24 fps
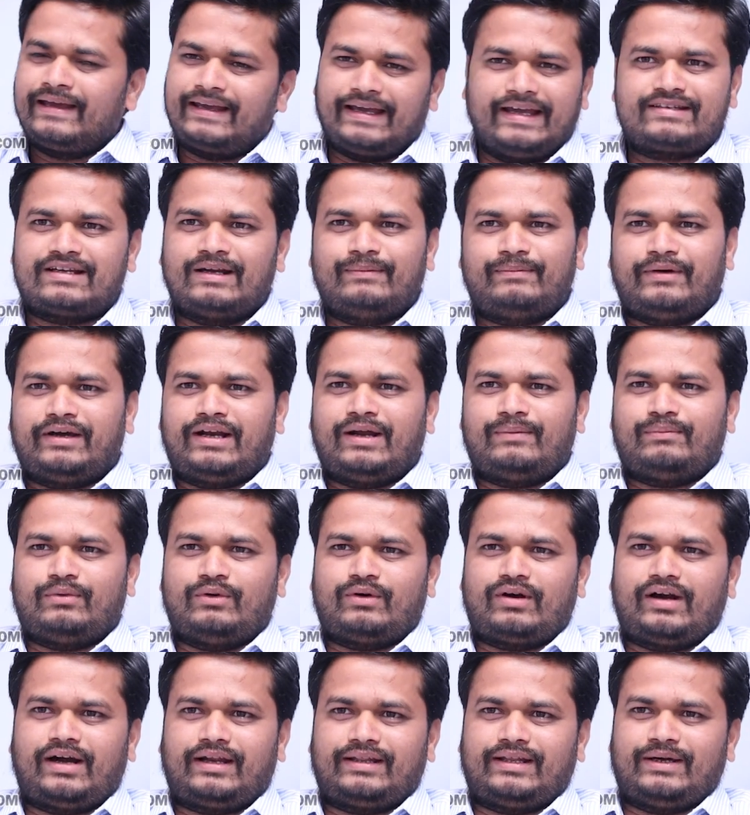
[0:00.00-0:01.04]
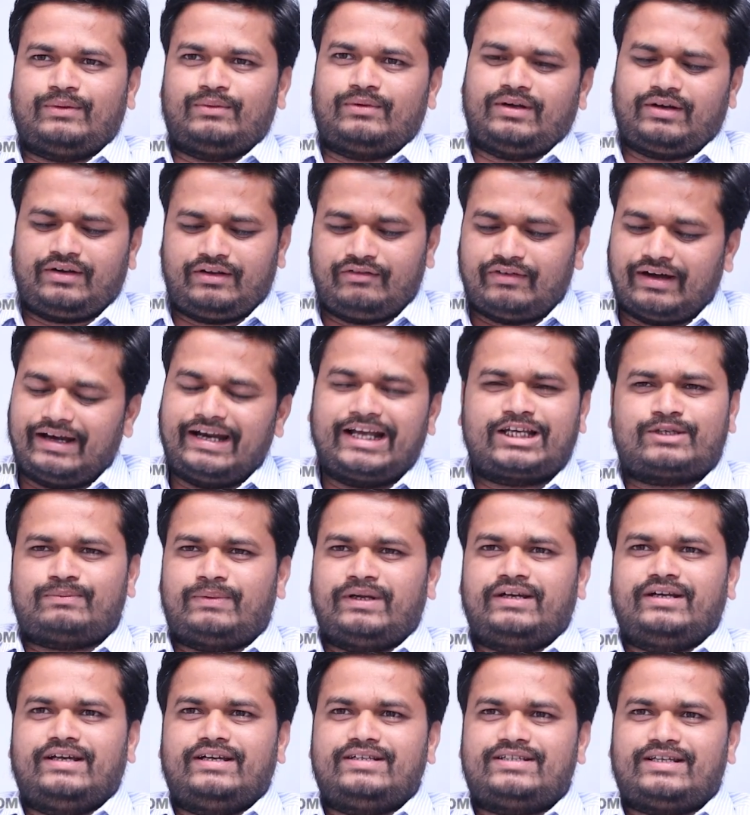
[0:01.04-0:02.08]
కేసుల పైన పోరాడుతూ ఉన్నారు ఇవన్నీ
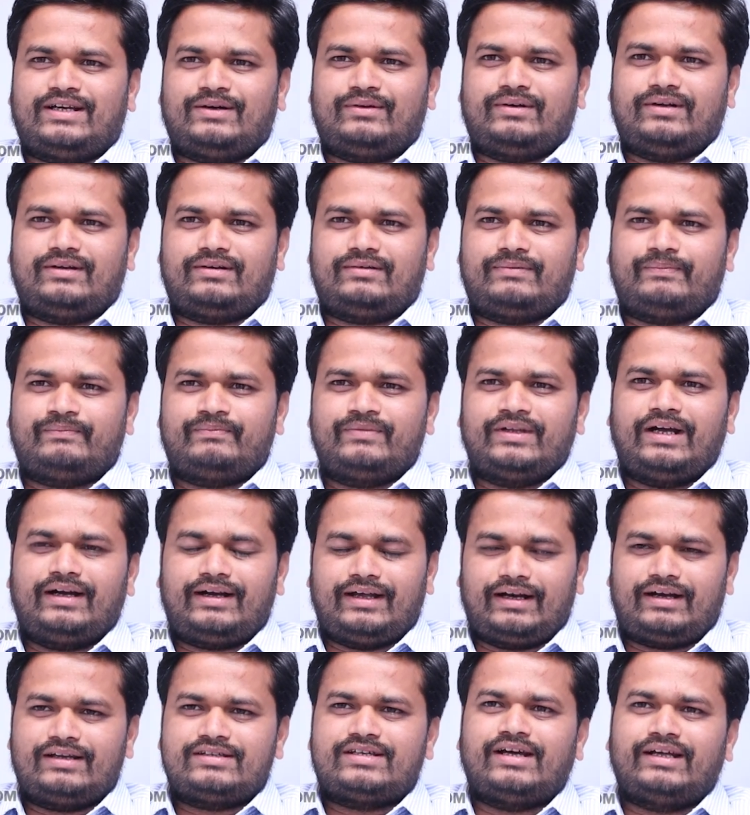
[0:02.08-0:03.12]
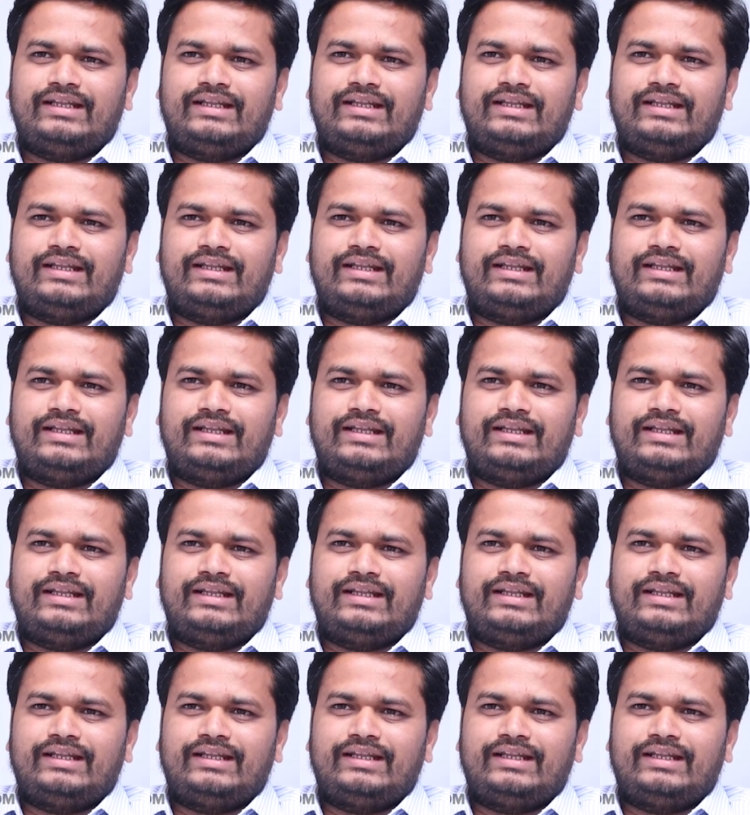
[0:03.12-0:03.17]
ఎక్స్ప్లెయిన్ చేస్తూ ఉన్నారు అంటే ఎట్లా